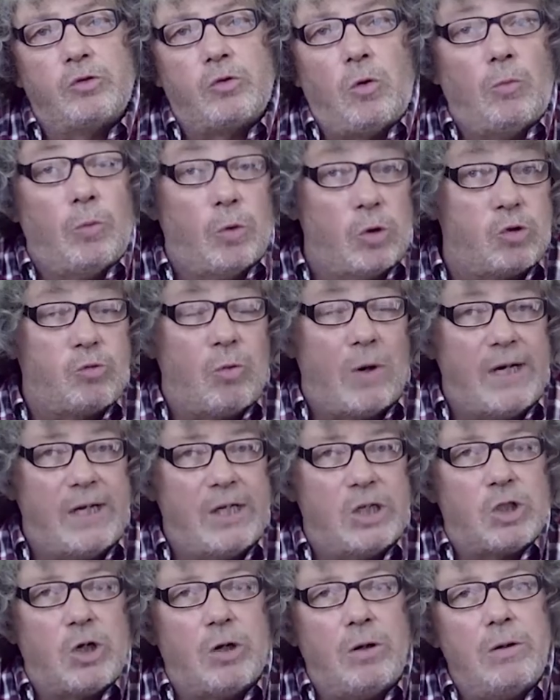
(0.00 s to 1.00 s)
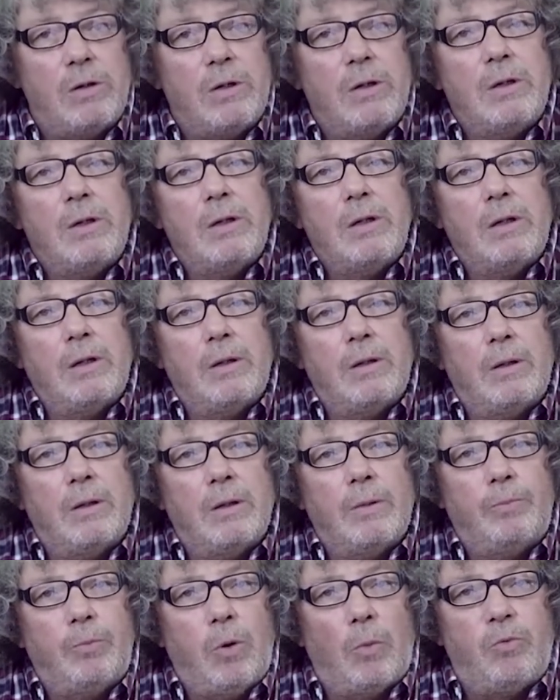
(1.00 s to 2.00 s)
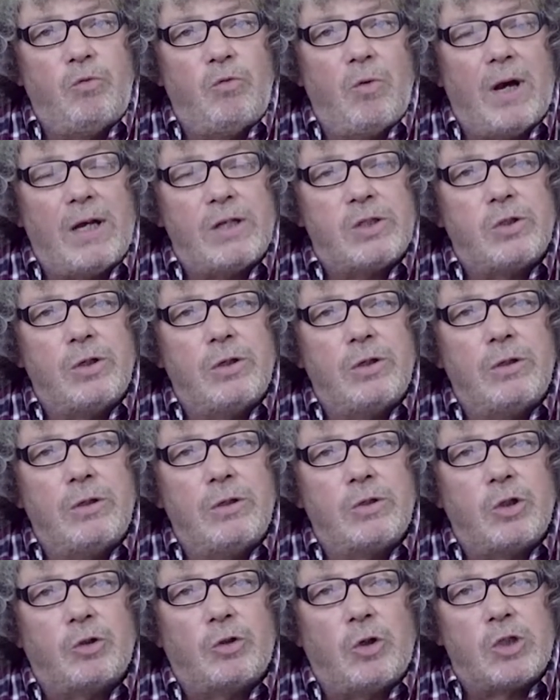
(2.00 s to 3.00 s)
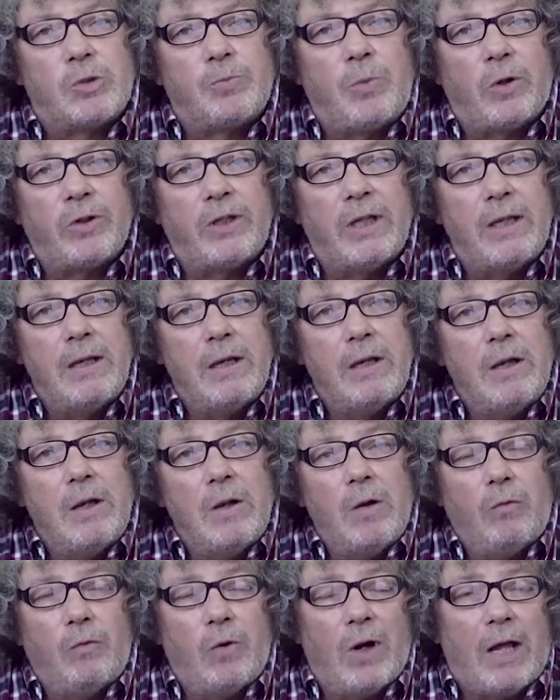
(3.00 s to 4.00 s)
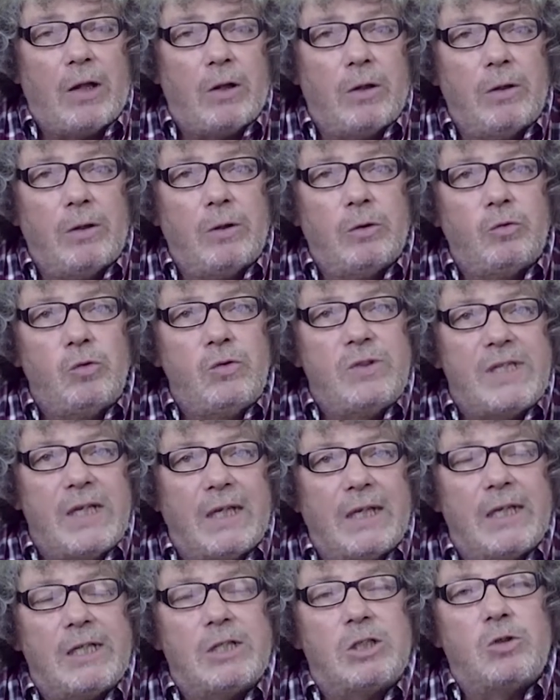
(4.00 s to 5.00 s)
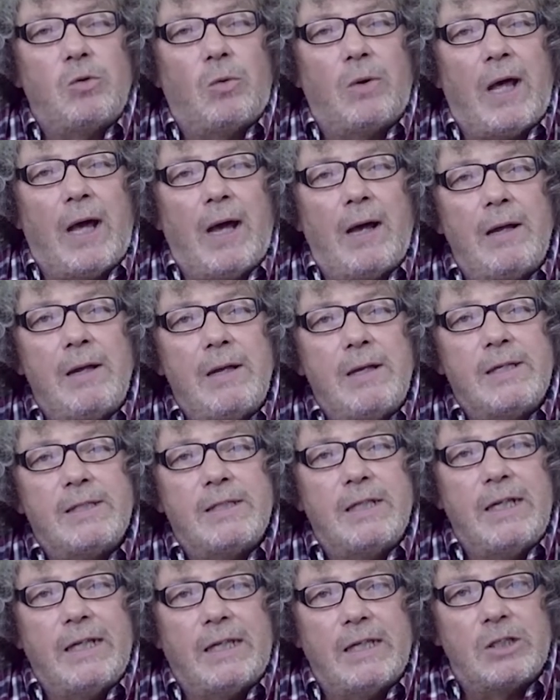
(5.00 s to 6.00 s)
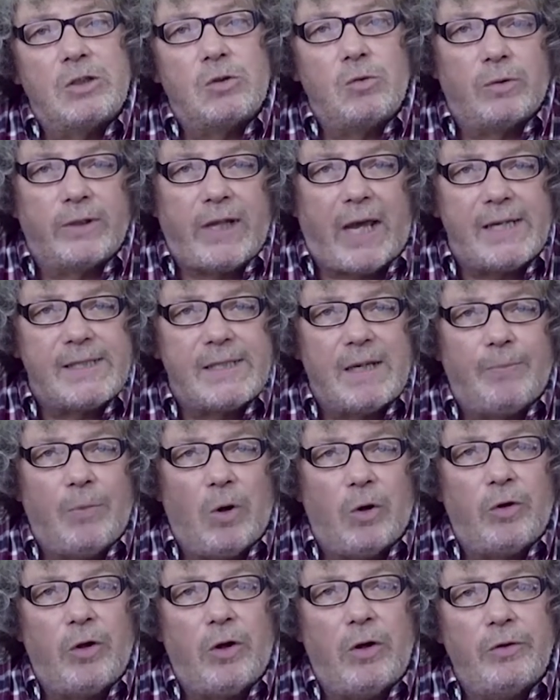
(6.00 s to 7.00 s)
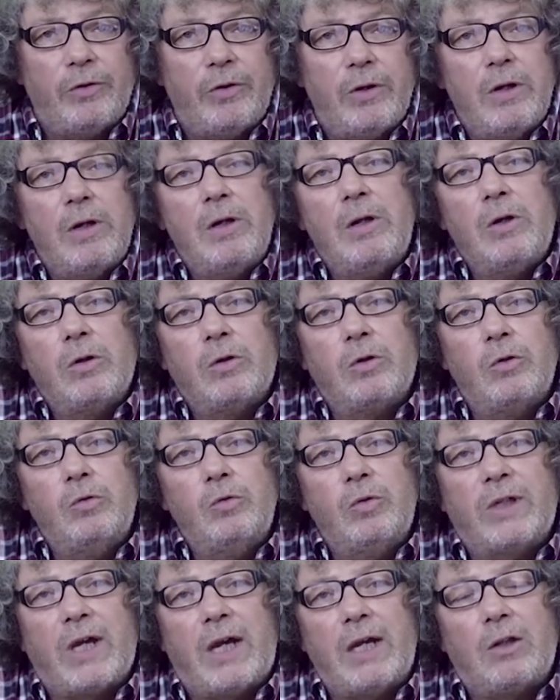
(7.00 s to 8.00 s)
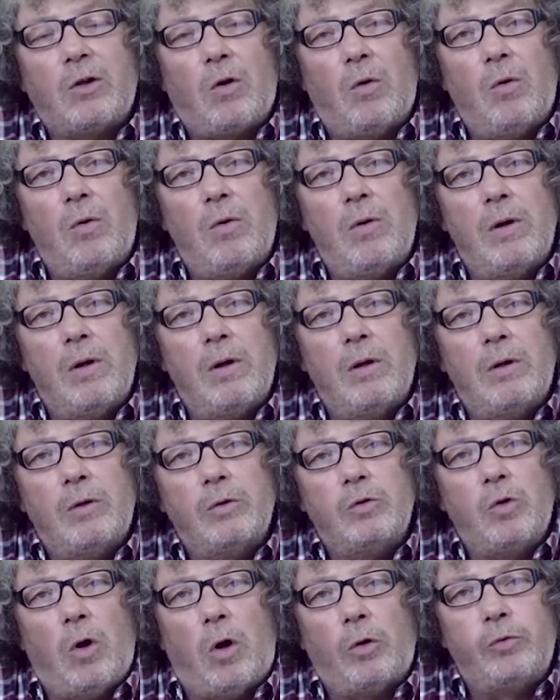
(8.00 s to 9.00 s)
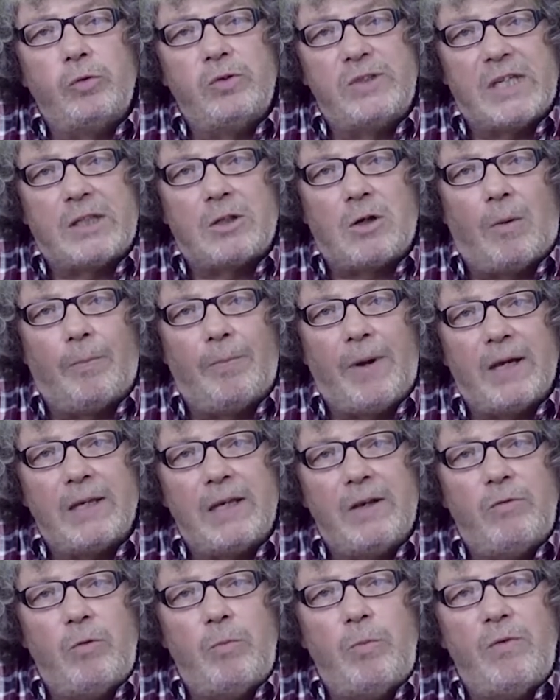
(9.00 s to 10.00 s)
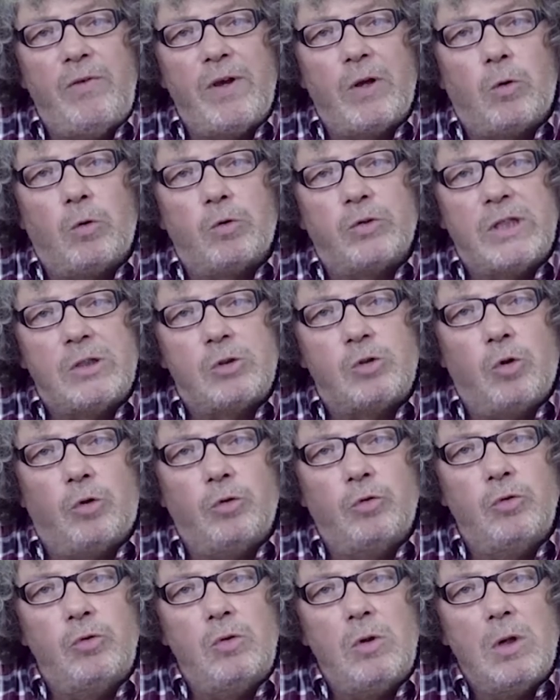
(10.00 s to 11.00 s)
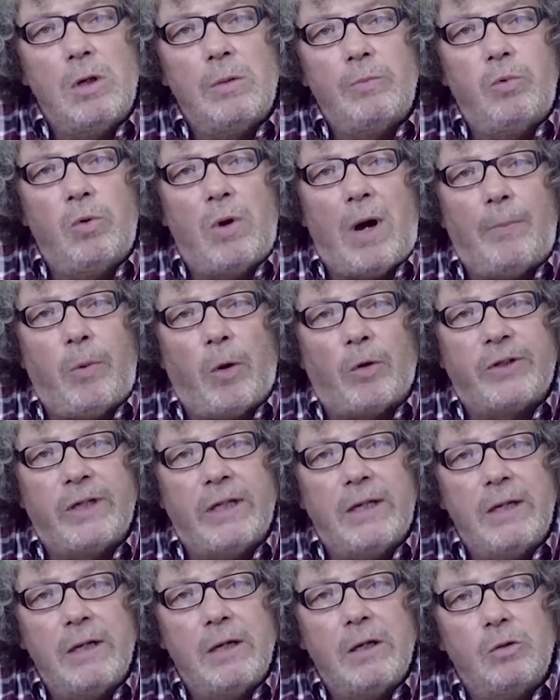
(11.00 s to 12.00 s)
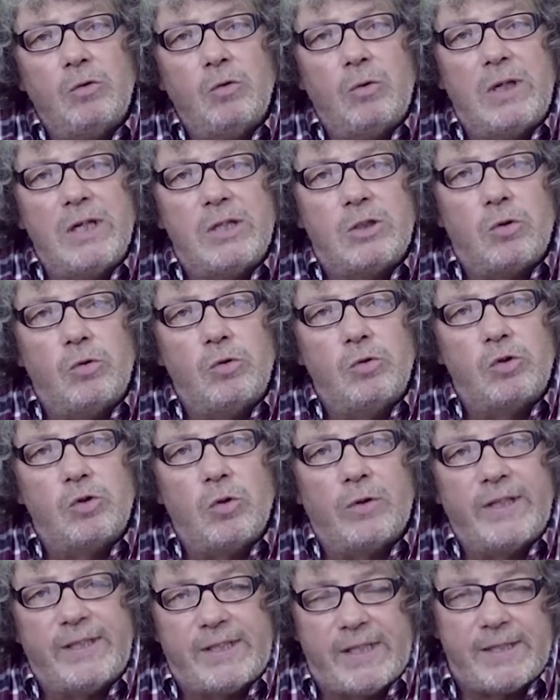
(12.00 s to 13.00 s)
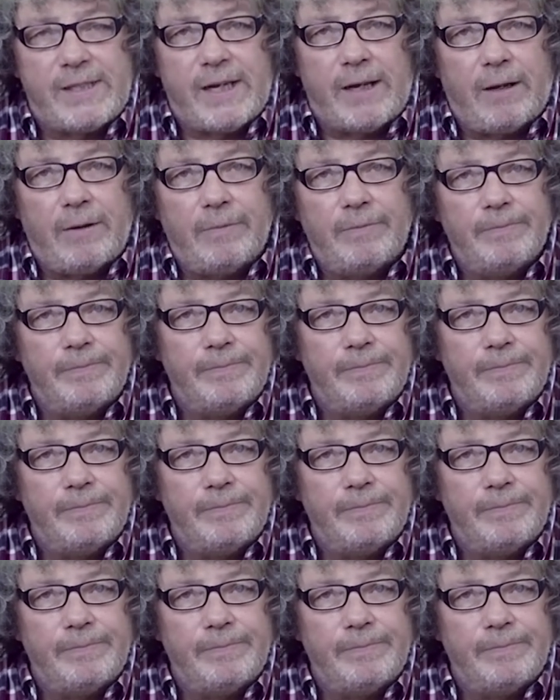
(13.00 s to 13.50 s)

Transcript: qu'ont besoin les gens euh, pour pouvoir se, transporter. Voilà, euh, toutes ces questions-là, c'est des questions très importantes que nous traiterons euh, durant toute cette campagne et vous pouvez compter sur nous pour apporter toutes les solutions nécessaires.